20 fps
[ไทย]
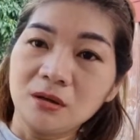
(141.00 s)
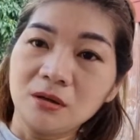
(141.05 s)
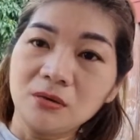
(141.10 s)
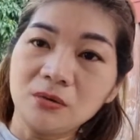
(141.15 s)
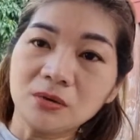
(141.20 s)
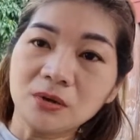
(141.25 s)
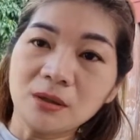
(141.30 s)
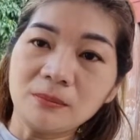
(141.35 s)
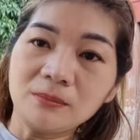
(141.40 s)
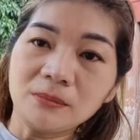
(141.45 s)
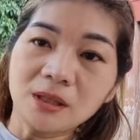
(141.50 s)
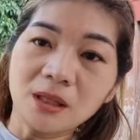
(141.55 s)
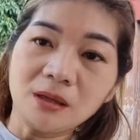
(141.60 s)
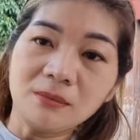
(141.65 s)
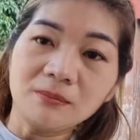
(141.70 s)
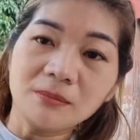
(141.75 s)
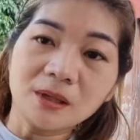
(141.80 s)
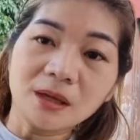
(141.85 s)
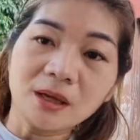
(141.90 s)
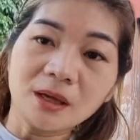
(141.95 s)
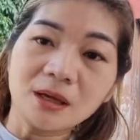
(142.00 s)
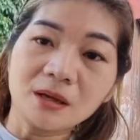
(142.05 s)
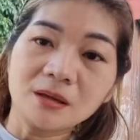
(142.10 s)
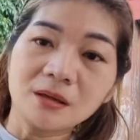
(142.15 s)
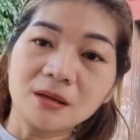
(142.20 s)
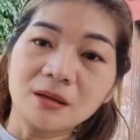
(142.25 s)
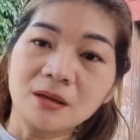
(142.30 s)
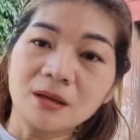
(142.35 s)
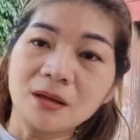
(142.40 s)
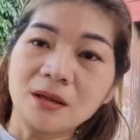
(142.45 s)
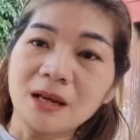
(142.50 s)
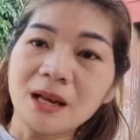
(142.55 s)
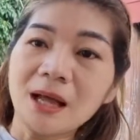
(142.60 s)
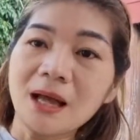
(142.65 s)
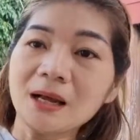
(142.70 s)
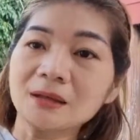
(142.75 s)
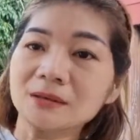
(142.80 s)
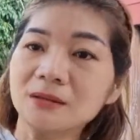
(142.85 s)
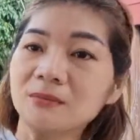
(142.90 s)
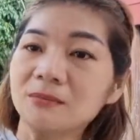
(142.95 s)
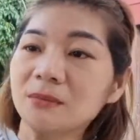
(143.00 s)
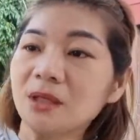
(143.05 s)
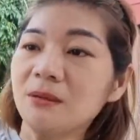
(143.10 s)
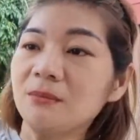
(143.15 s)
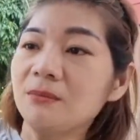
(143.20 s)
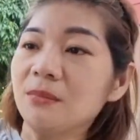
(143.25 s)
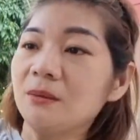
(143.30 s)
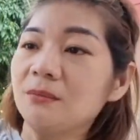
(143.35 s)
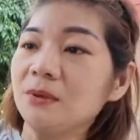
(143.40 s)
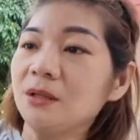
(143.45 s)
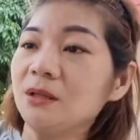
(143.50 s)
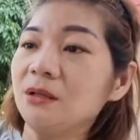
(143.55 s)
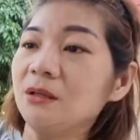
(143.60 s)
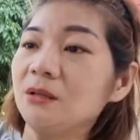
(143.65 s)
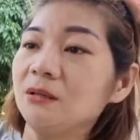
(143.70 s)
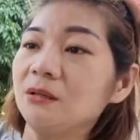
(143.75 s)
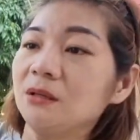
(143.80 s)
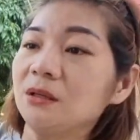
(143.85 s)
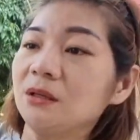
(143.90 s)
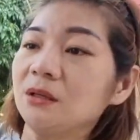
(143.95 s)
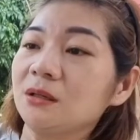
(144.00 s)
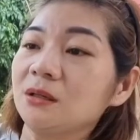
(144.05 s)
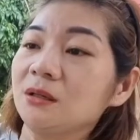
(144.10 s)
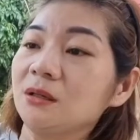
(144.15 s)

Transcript: ดูเต็มๆนะคะลากเต็มๆแบบนี้เลย